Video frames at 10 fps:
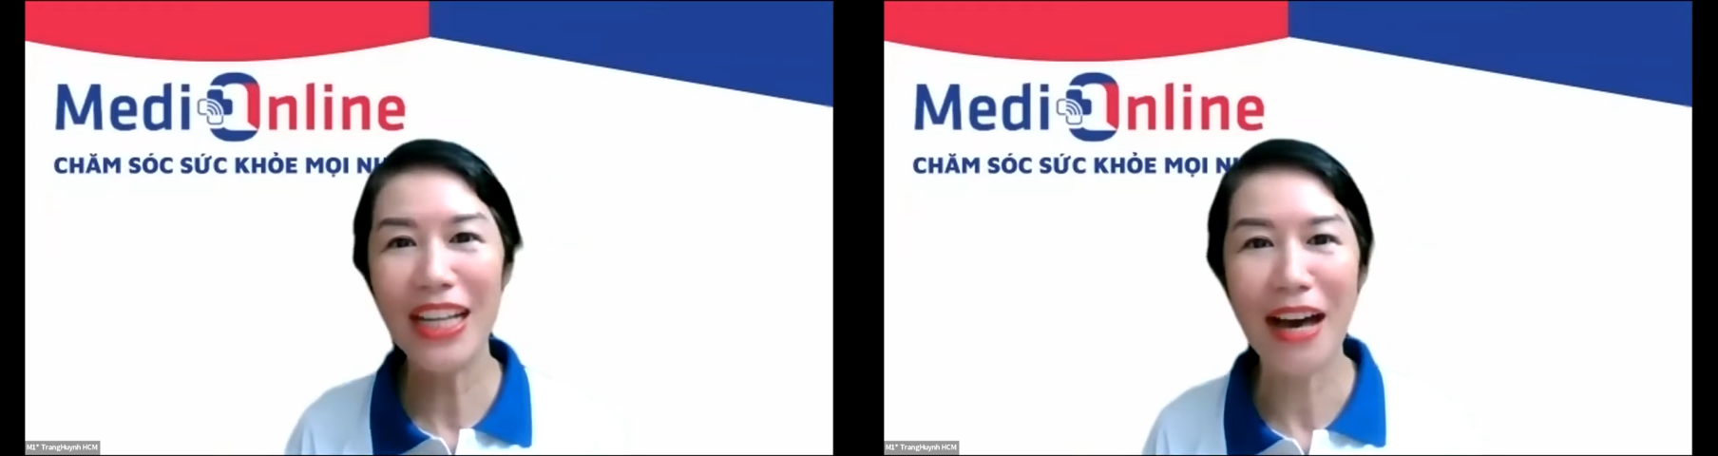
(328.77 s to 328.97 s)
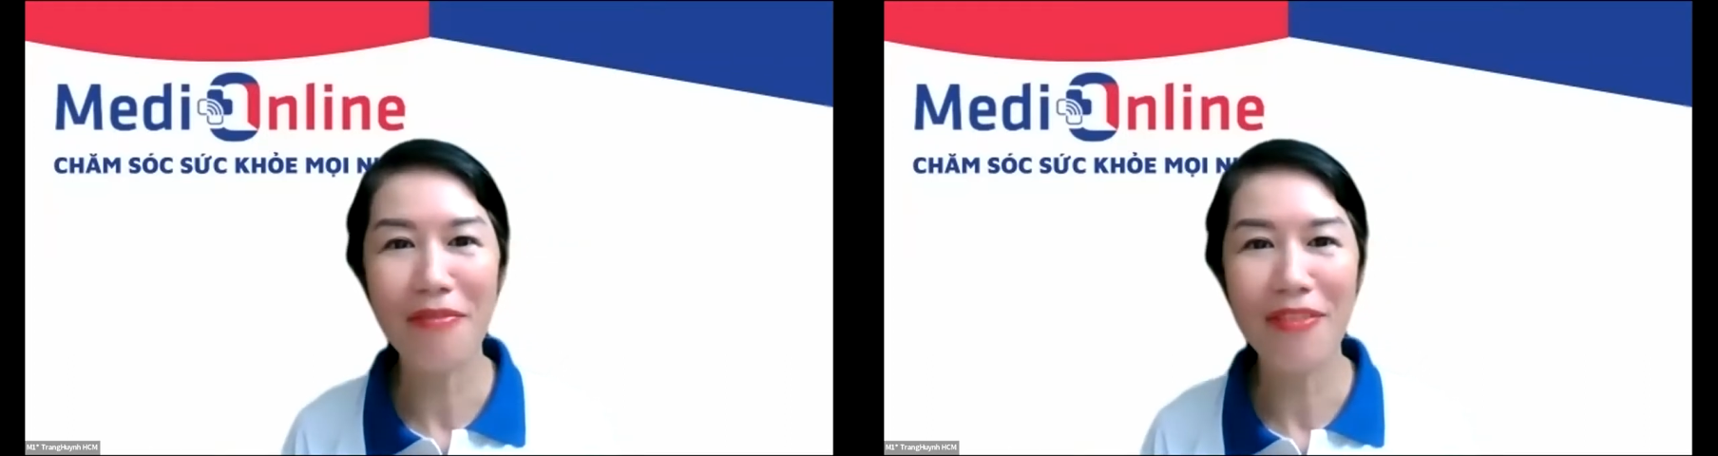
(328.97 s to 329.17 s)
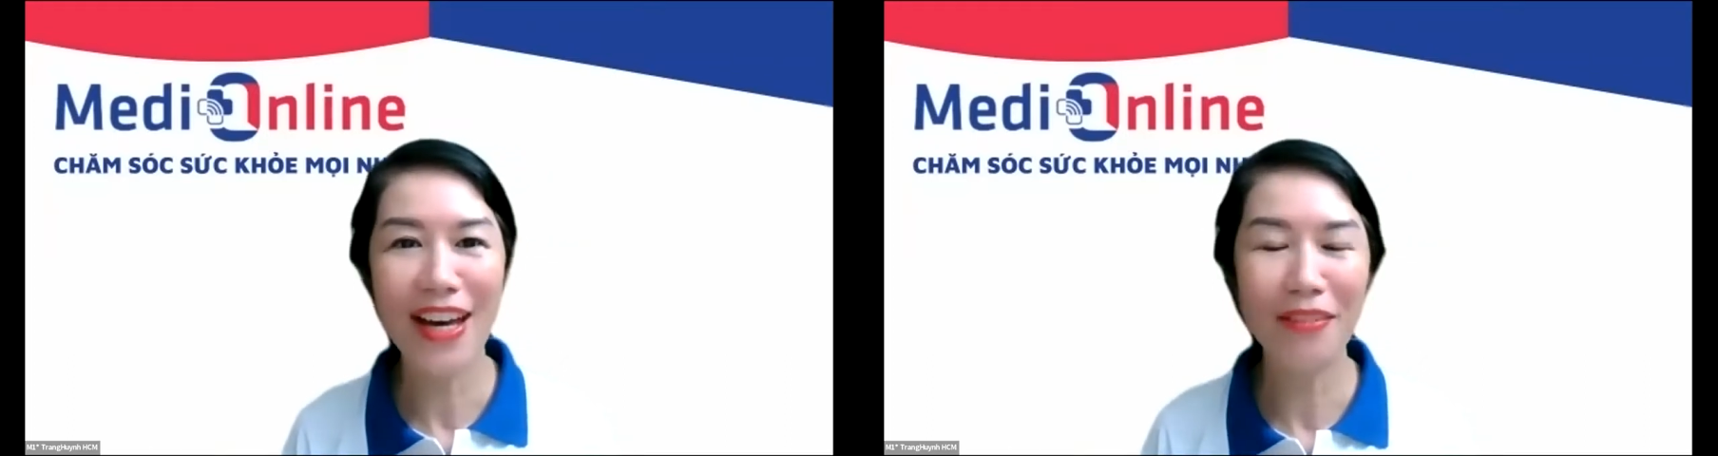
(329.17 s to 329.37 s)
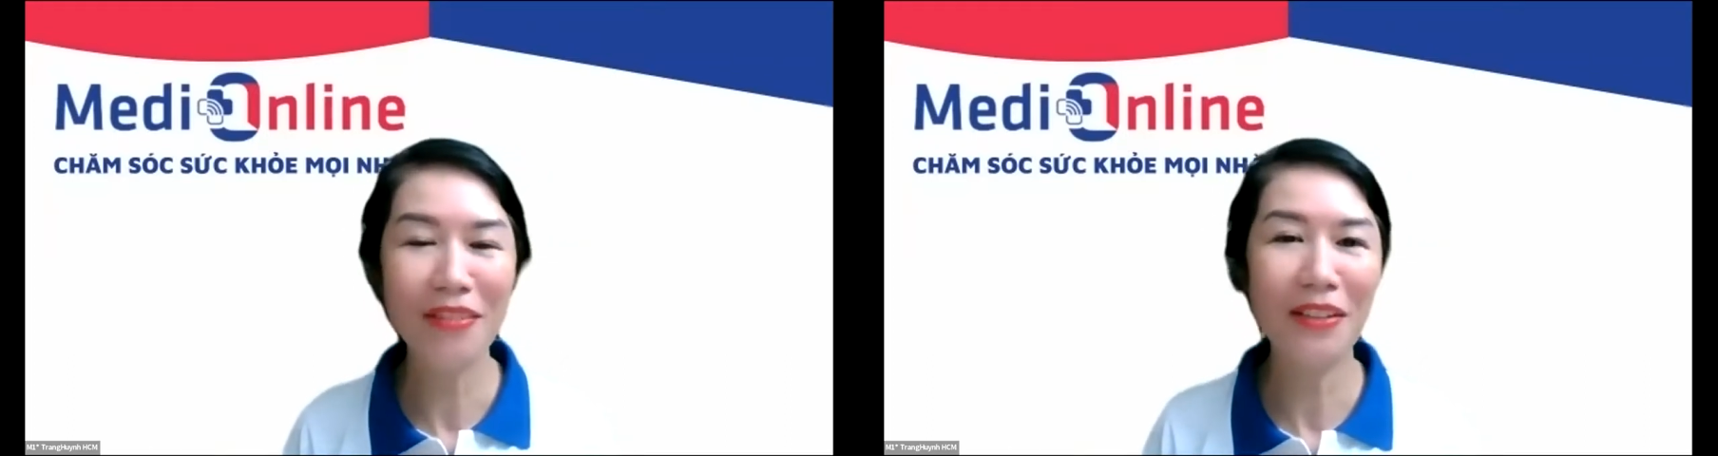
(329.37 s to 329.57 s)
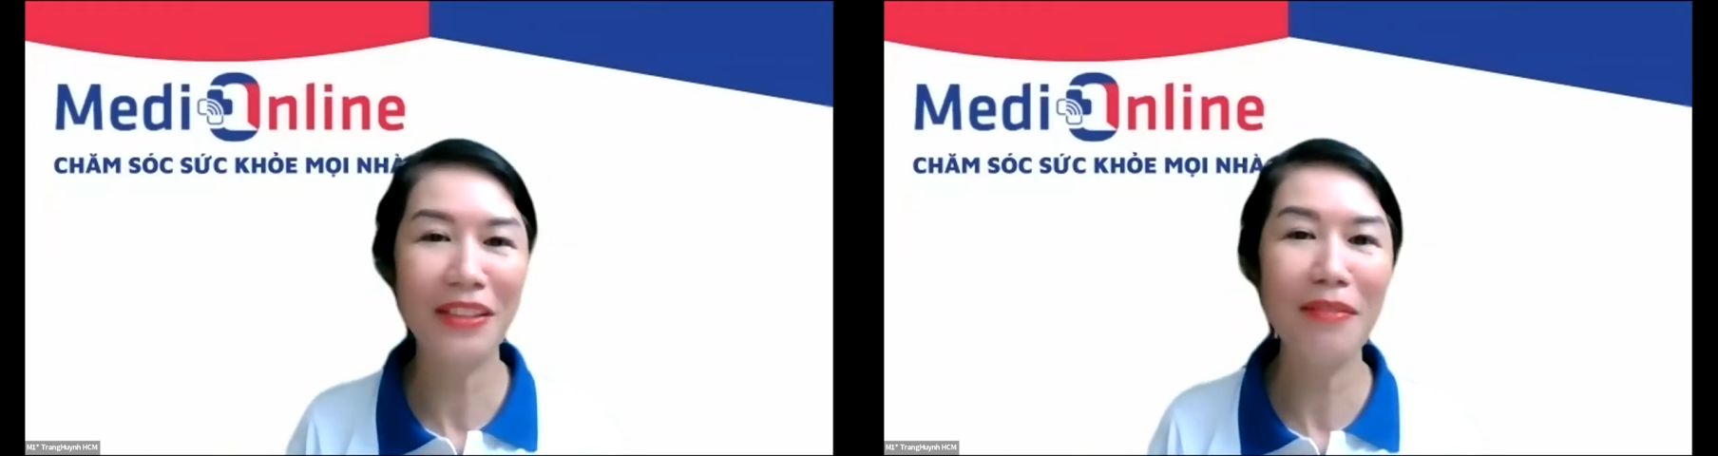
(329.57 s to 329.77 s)
làm về
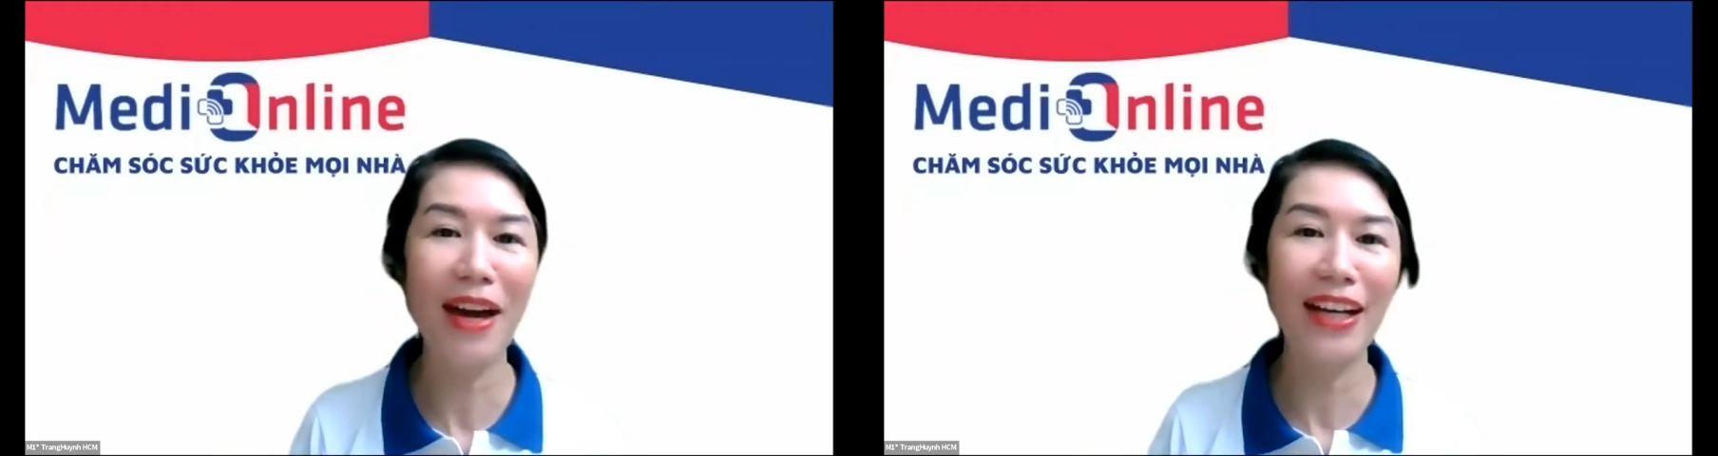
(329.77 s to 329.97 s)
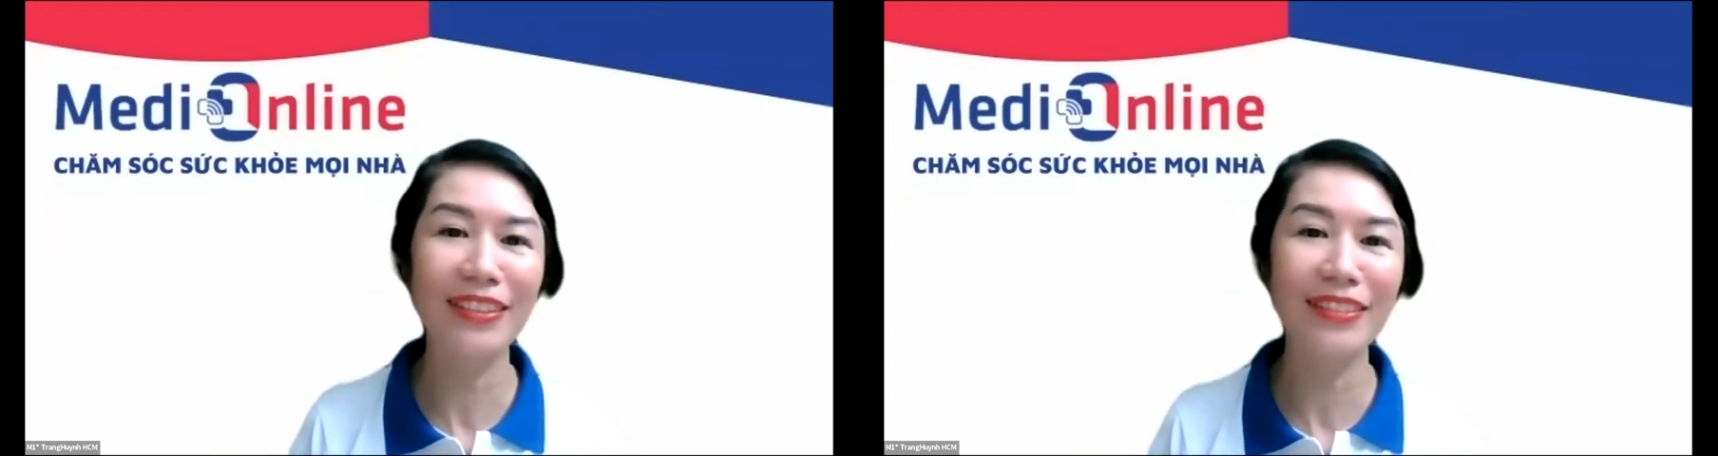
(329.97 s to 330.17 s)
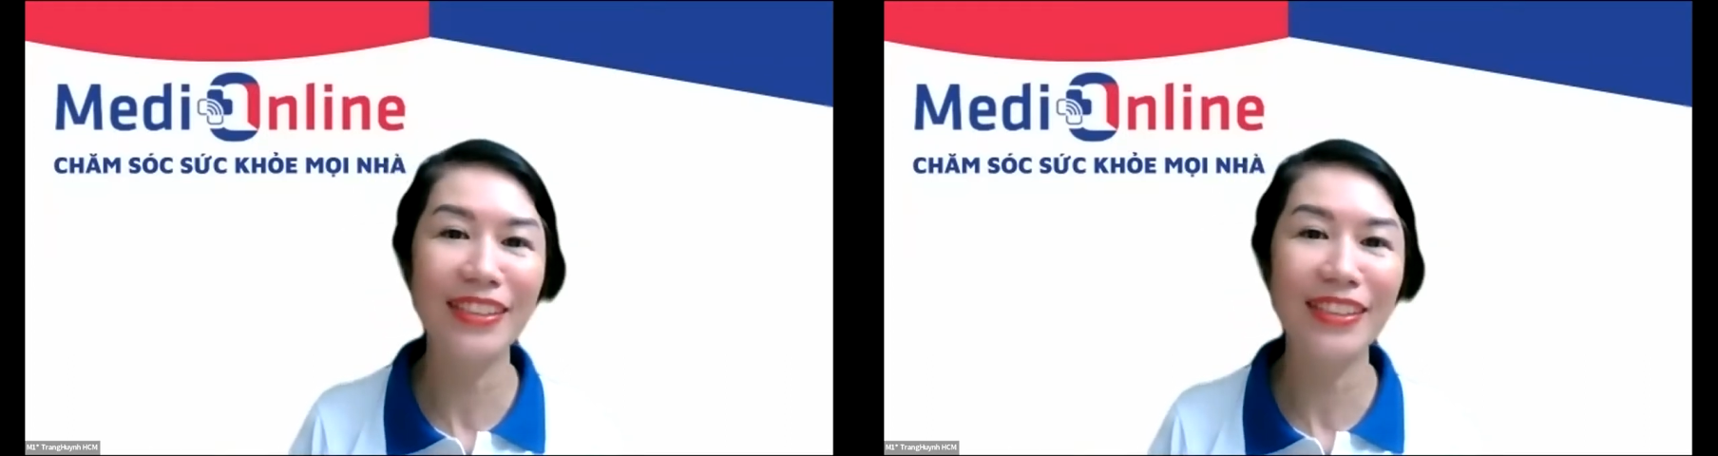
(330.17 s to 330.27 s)
đúng không các bạn